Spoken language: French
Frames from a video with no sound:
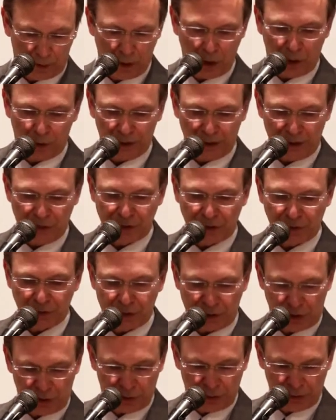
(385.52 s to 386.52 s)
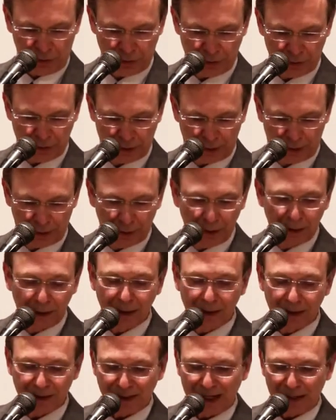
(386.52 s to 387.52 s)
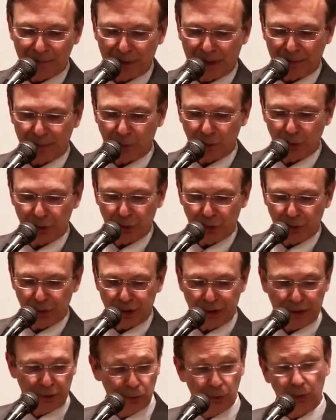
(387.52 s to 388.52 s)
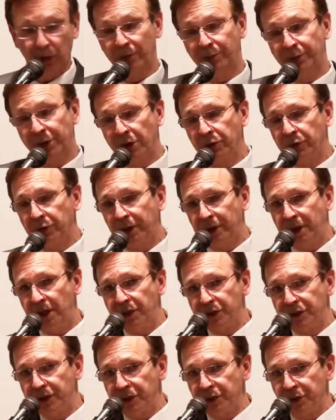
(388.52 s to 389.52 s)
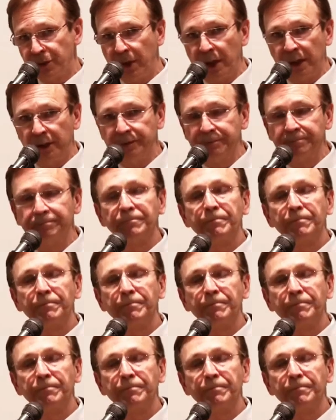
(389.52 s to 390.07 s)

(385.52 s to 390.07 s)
En disant ces choses, ce n'est pas pour juger ou reprendre qui que ce soit.